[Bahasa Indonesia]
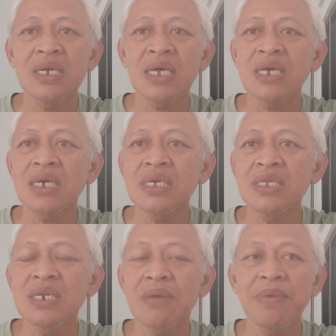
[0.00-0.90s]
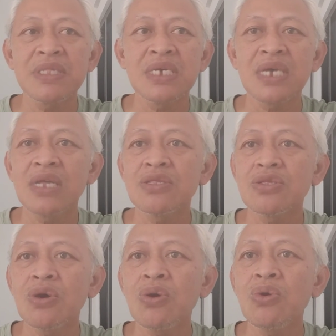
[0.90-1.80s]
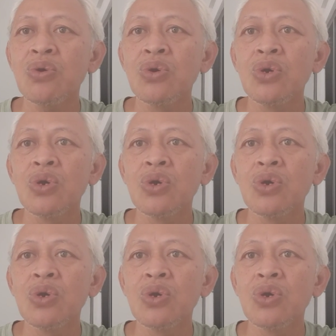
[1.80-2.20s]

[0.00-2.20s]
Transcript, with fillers: kata-kata tidak pantas atau